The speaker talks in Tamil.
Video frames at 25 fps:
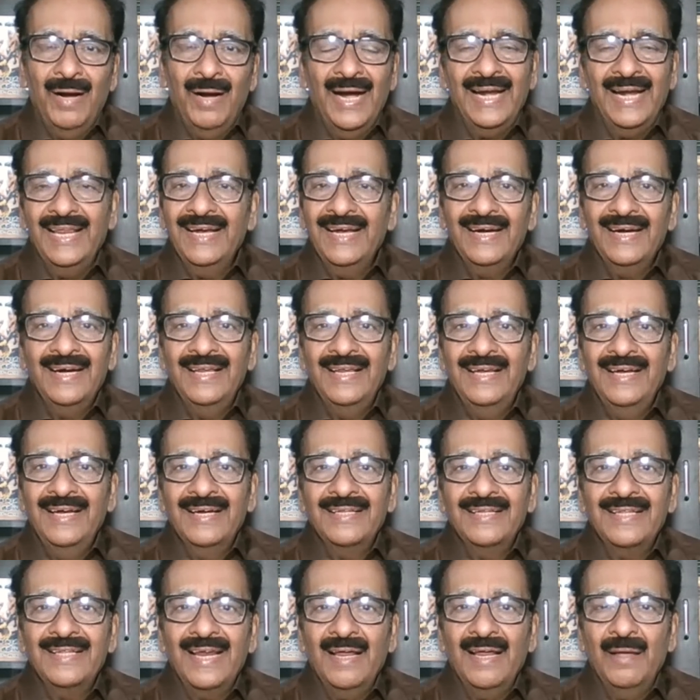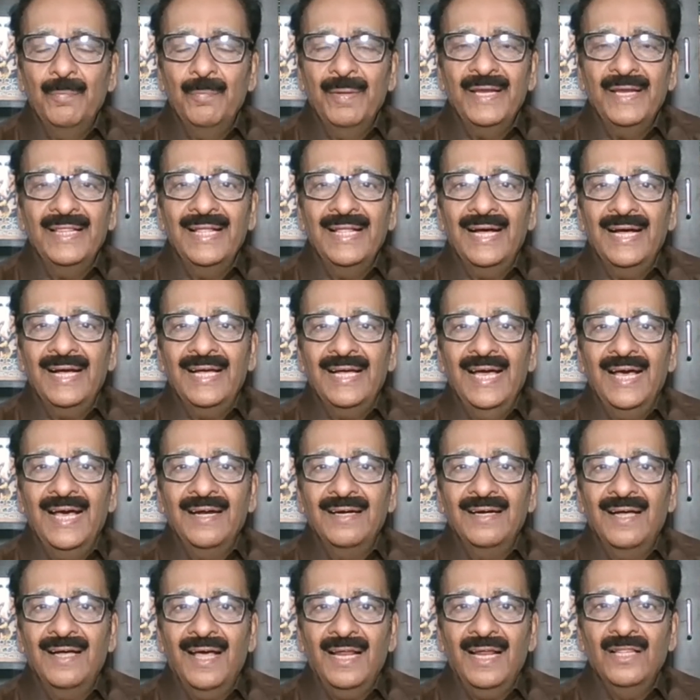மாநிலங்களில் இருந்தெல்லாம் பெரிதாக
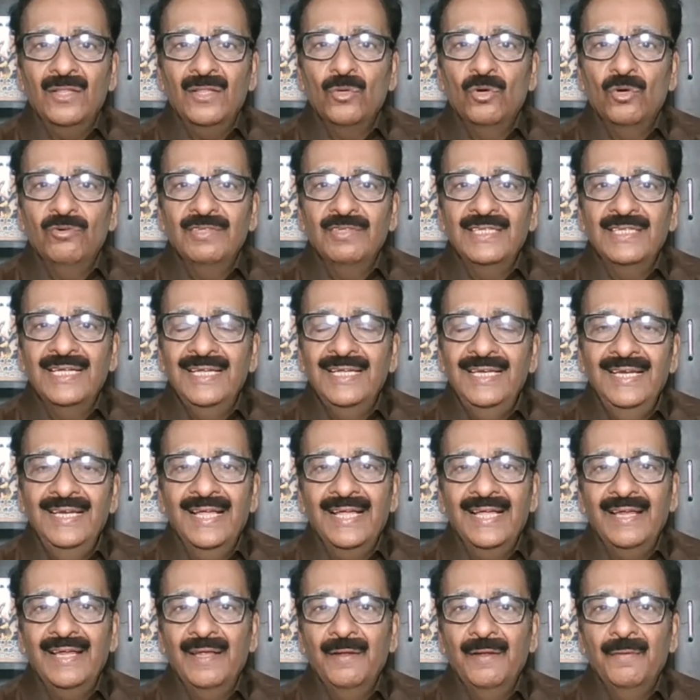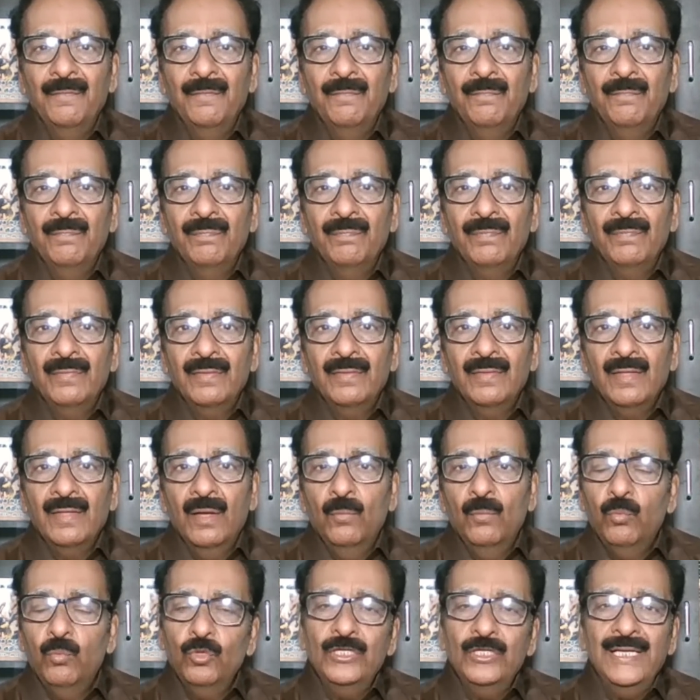யாரும் கலந்து கொள்வது இல்லை
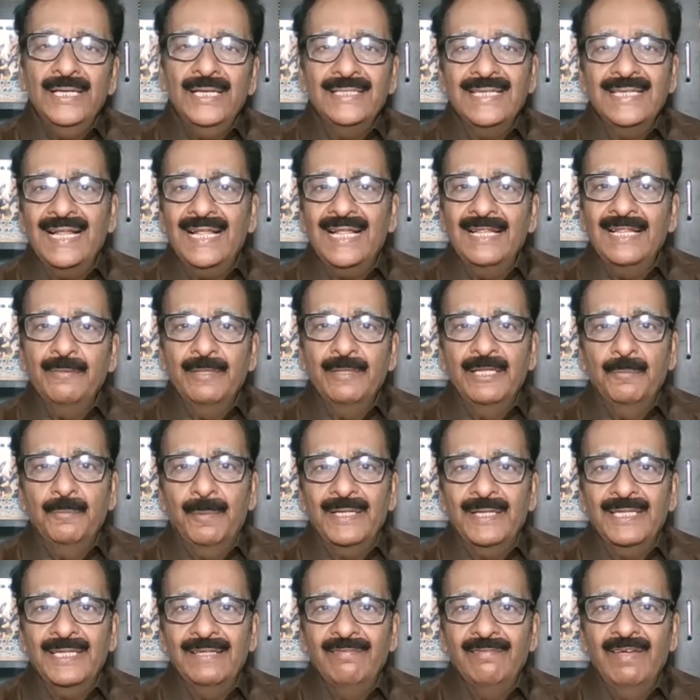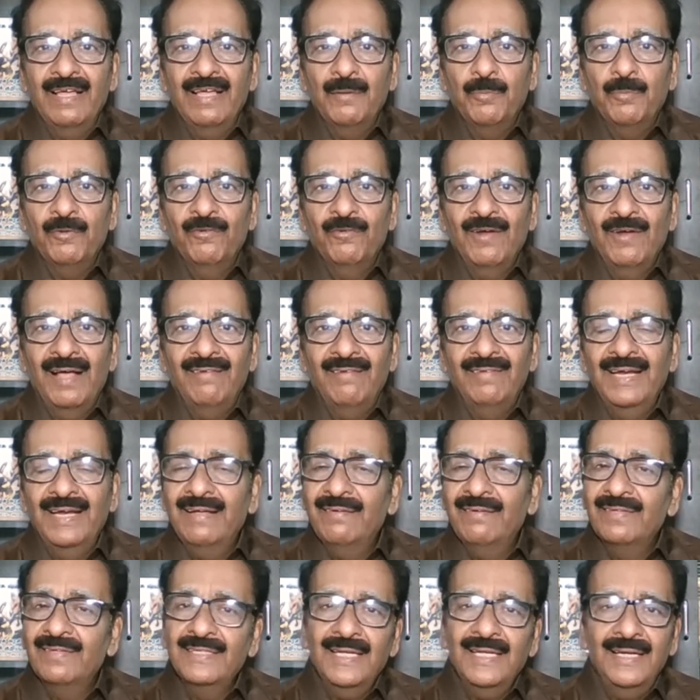புதிய ஜனாதிபதி பதவியேற்பு
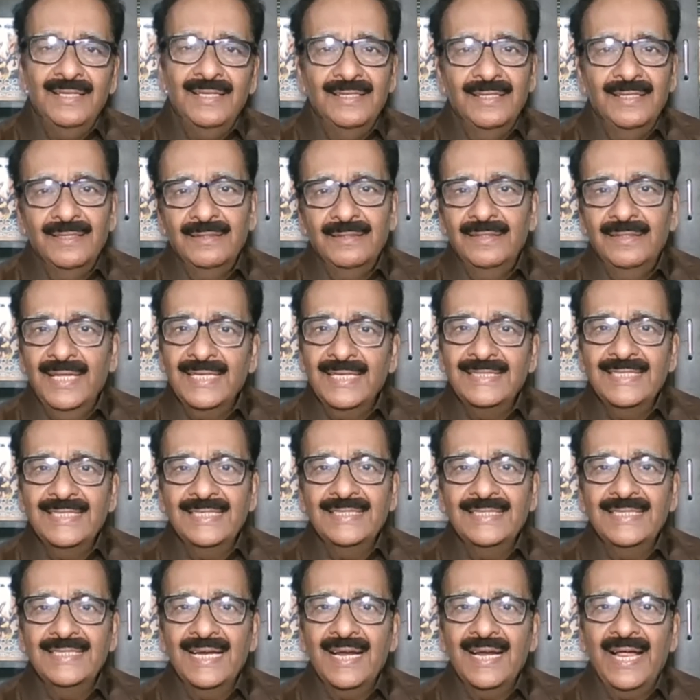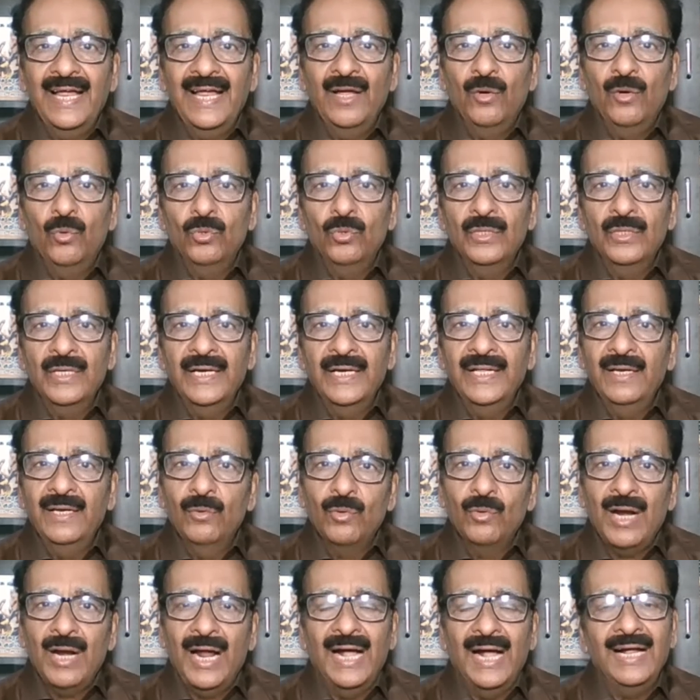விழாவிலே வந்து தேசிய ஜனநாயக
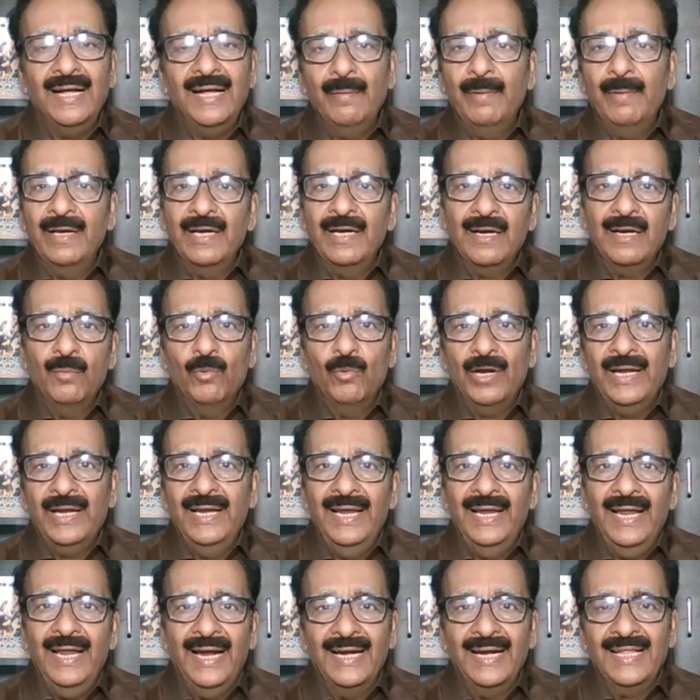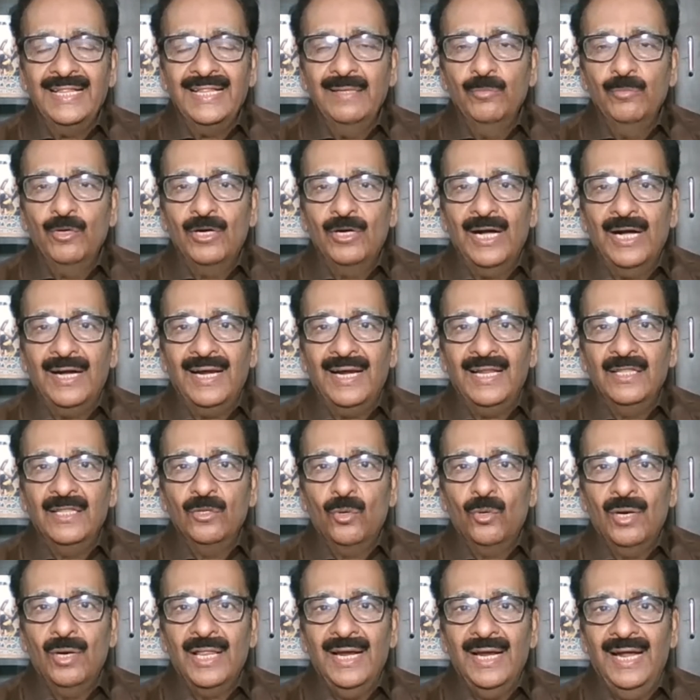கூட்டணியின் ஒரு அங்கம் என்ற முறையிலே அதிமுக
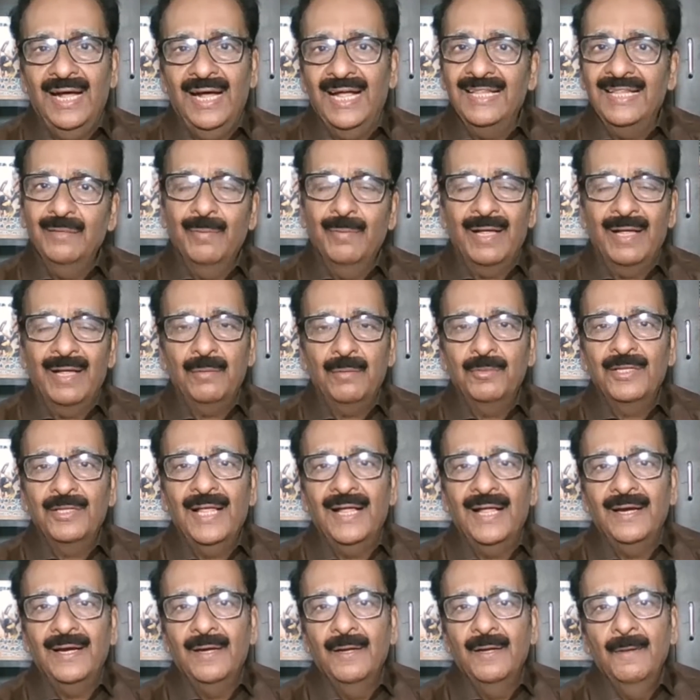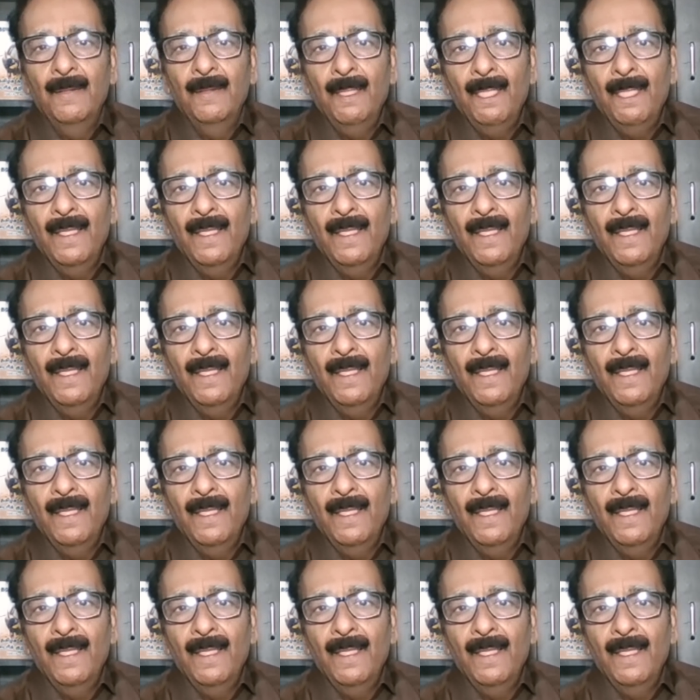கலந்து கொள்ளலாம் அது மரபுதான்